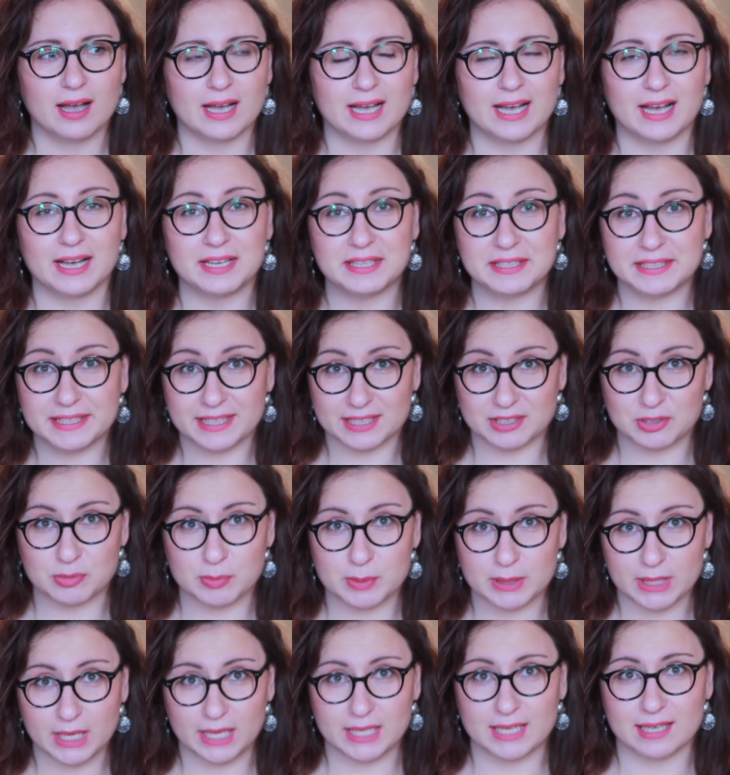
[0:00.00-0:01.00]
Э, и от
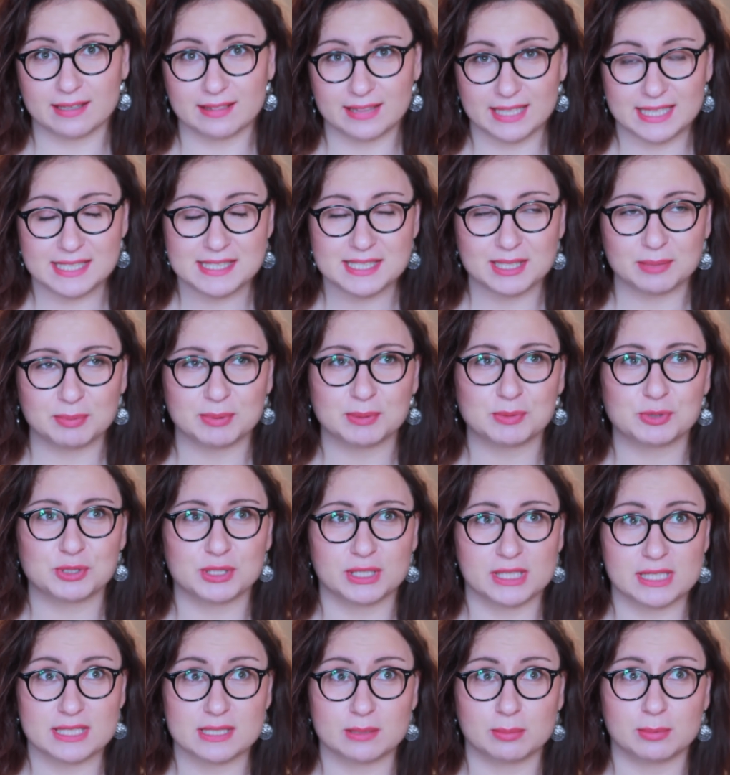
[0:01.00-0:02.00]
меня, и от Нетера, потому
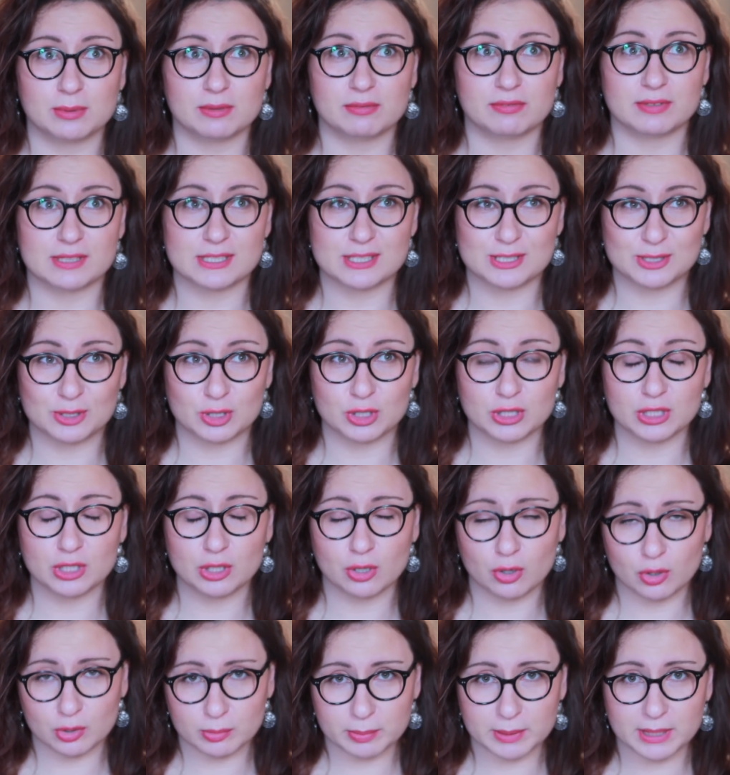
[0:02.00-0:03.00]
что Нетер был в
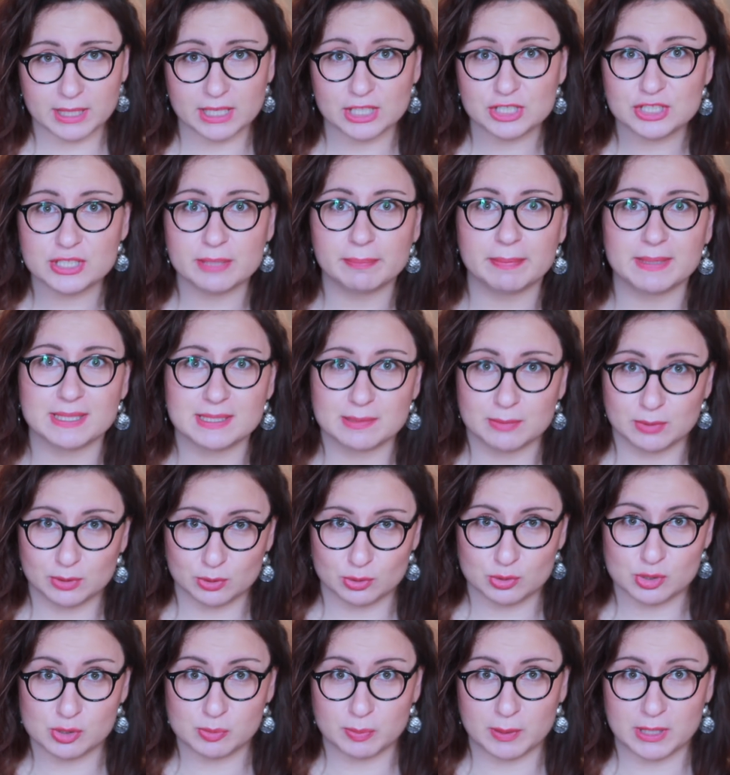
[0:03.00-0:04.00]
восторге. Он мне каждые 5
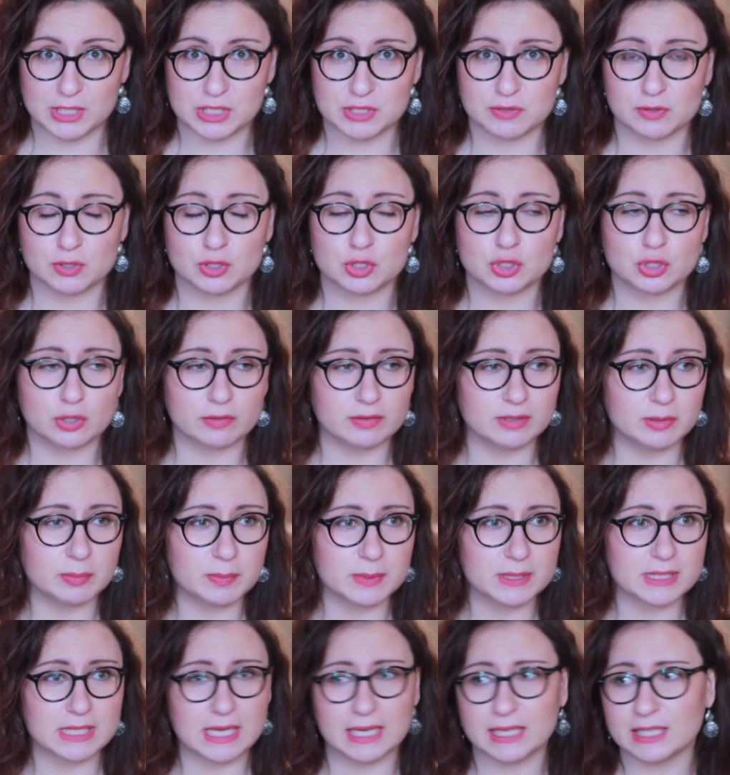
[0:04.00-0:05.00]
минут спрашивал, что вы
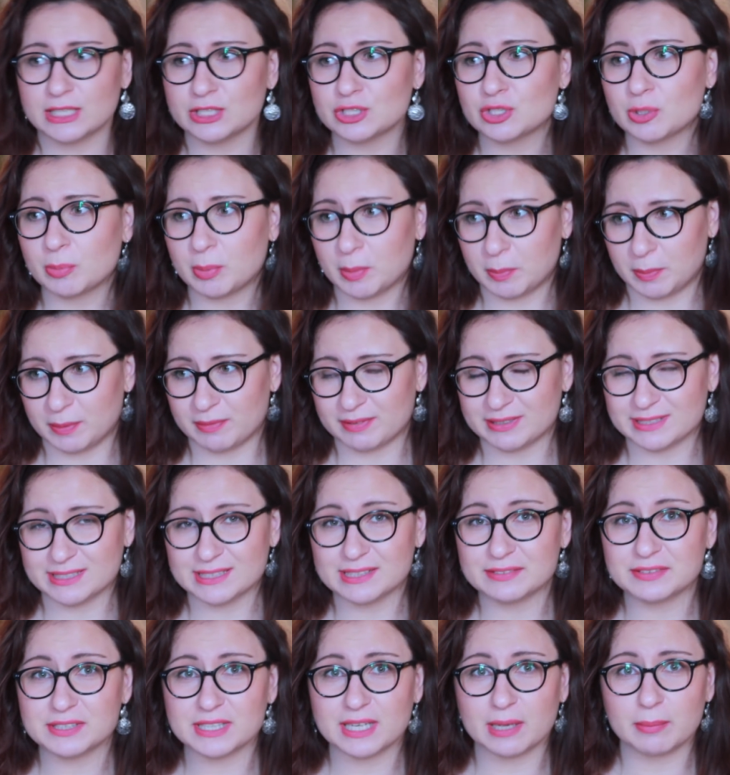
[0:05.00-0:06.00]
написали, чтобы я
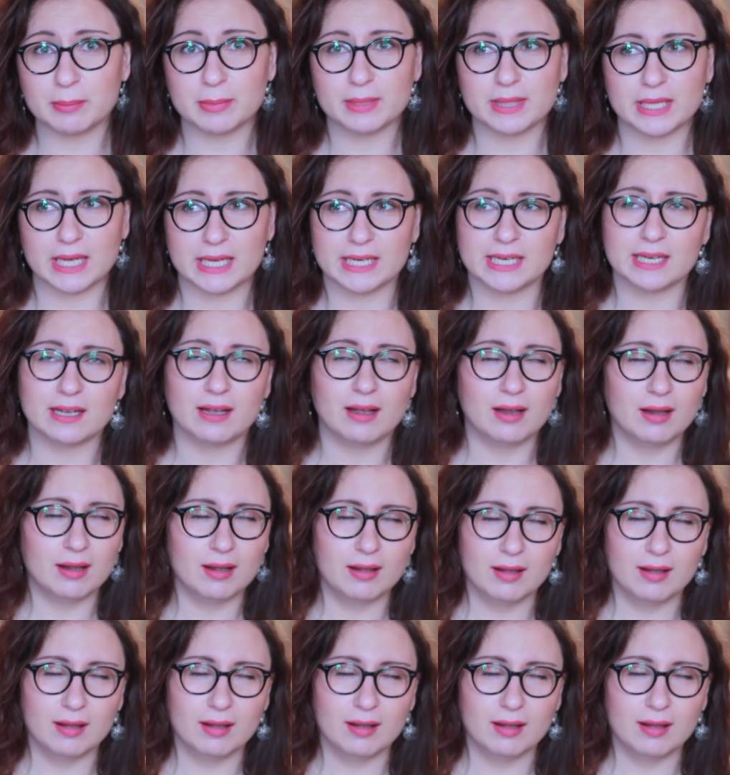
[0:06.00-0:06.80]
переводила все комментарии.